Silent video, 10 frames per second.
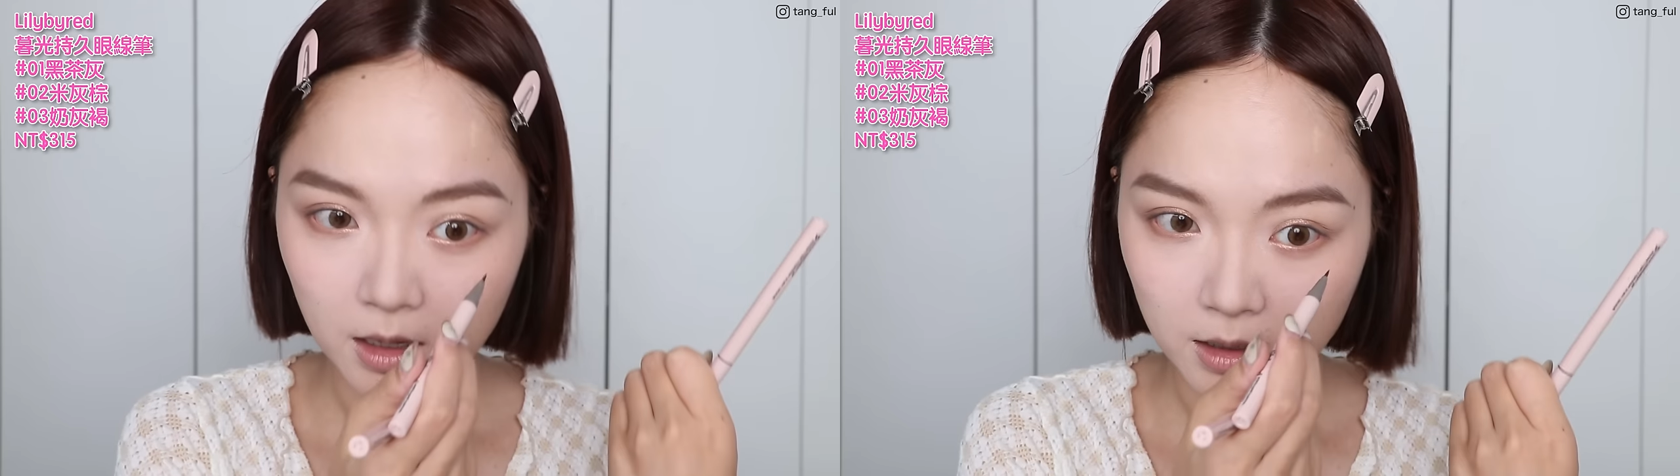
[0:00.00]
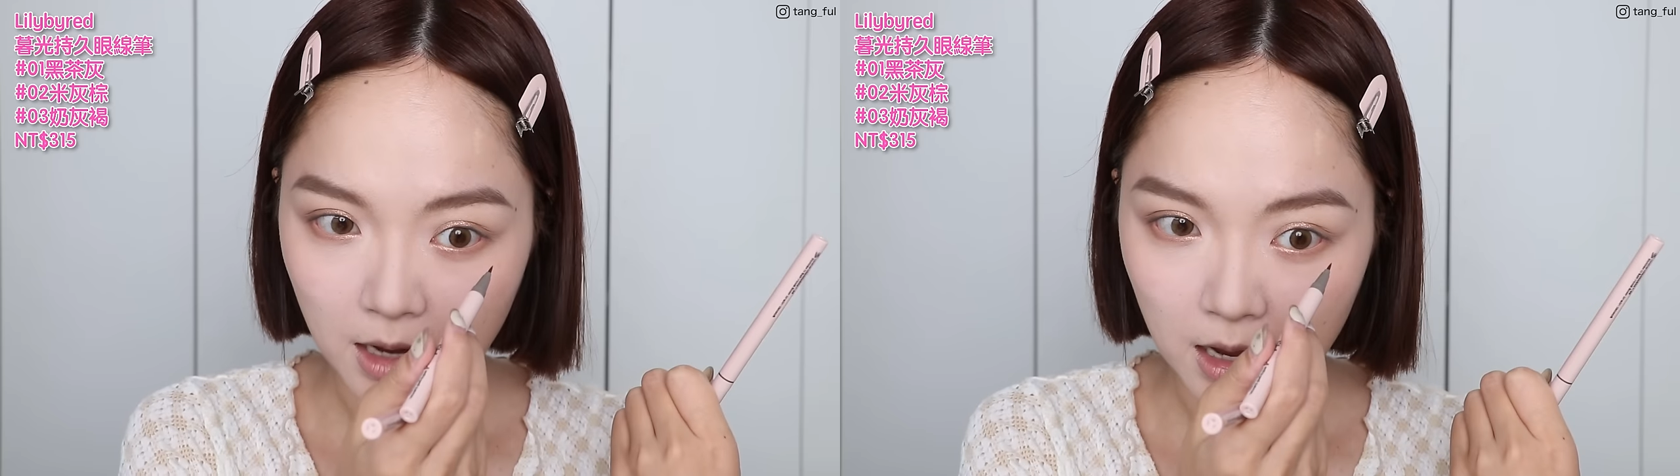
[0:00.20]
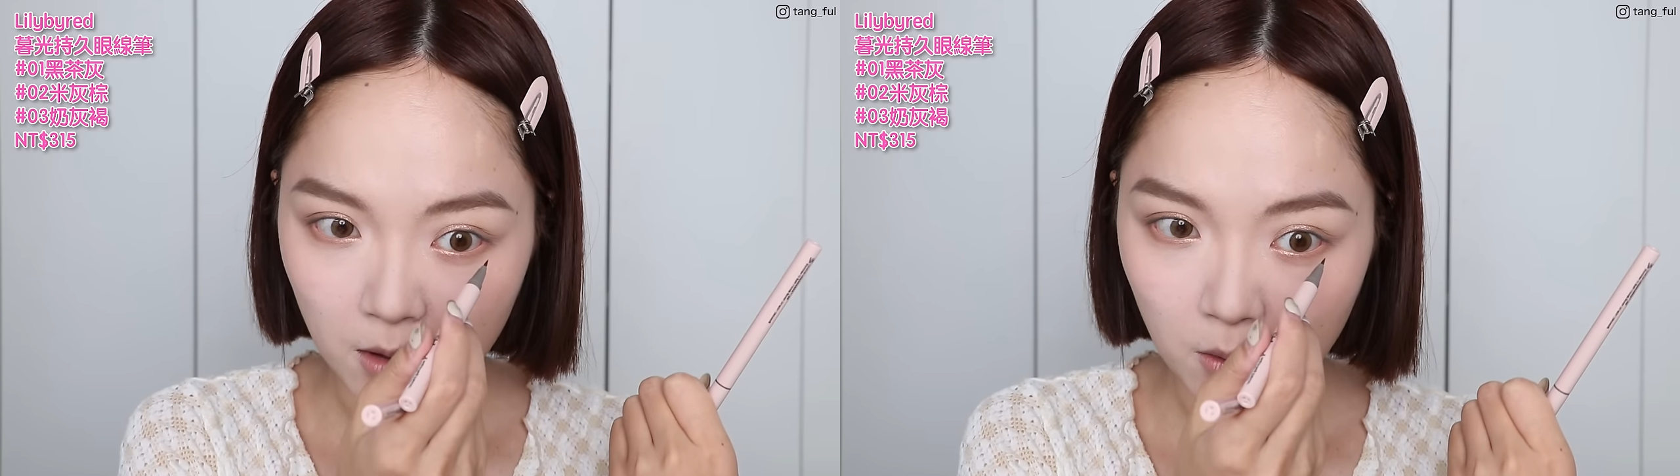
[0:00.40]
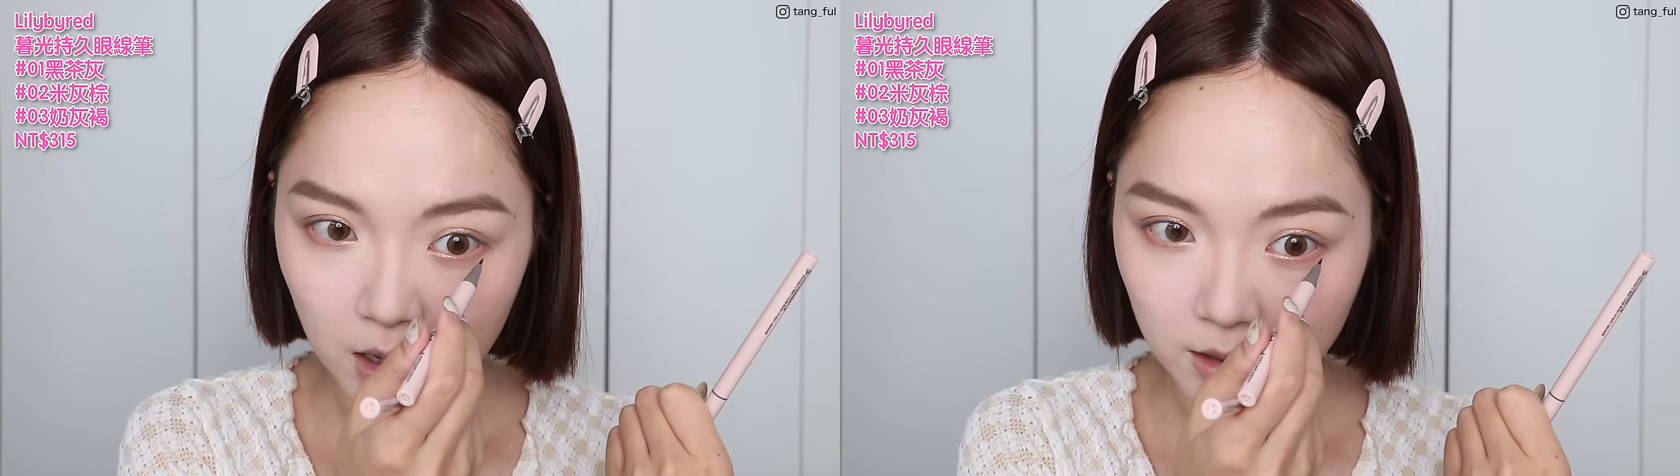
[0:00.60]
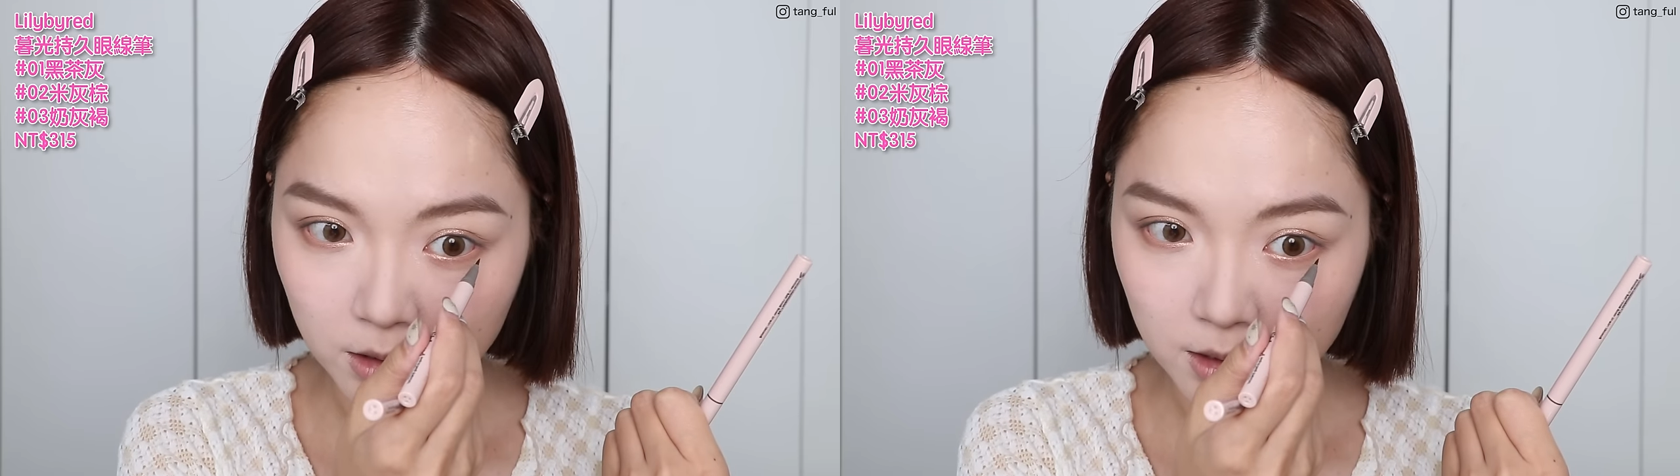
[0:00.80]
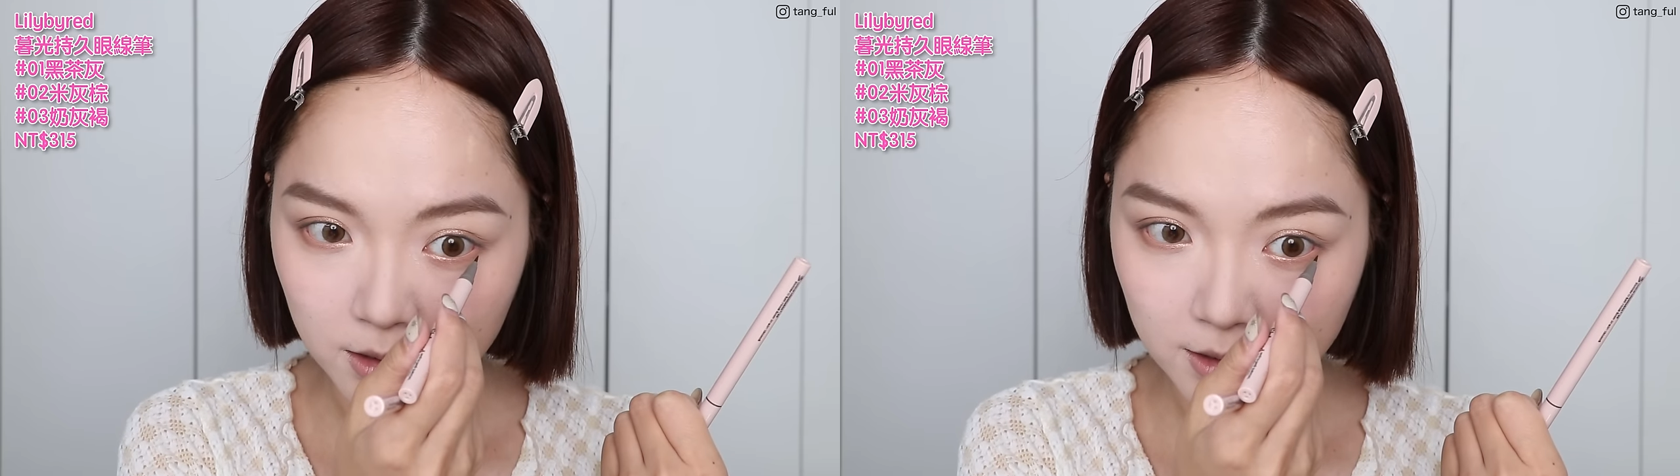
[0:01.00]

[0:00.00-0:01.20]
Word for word: 可以拿来画这个